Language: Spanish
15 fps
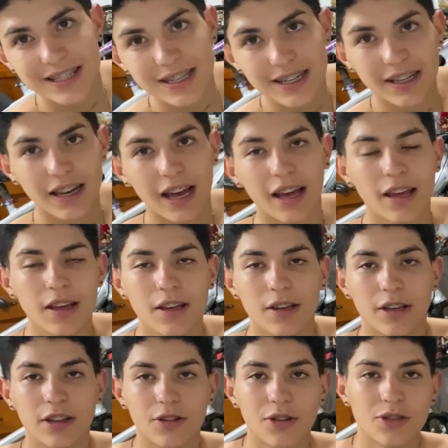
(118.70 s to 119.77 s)
cicla.
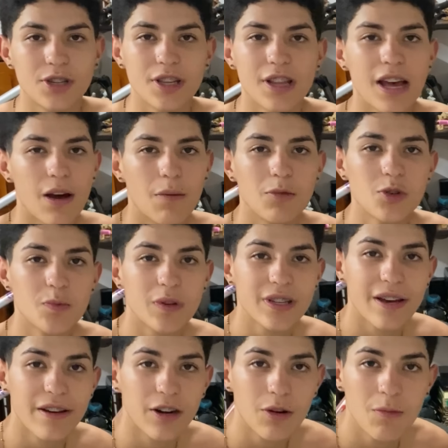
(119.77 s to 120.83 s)
Entonces nada, vamos pues
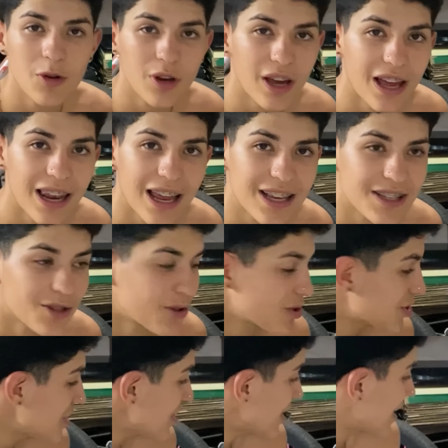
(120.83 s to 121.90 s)
a ver cómo quedan las
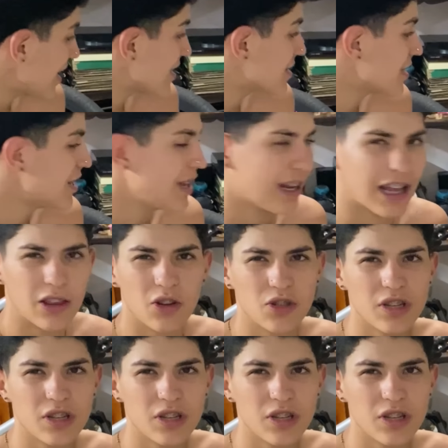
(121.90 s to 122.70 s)
dos ciclas las dos